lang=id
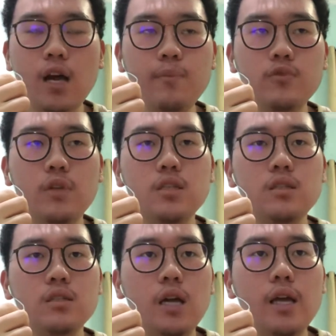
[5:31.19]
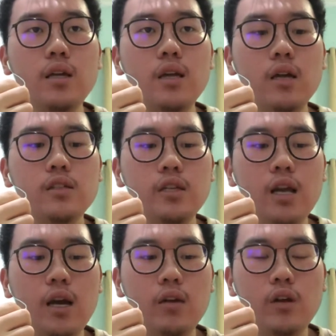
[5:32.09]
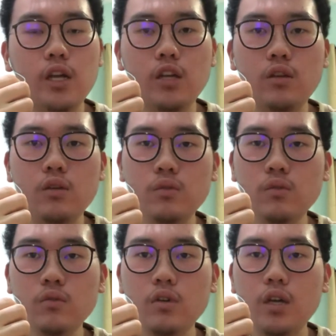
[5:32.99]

up sudah selesai yang ditanyakan orang itu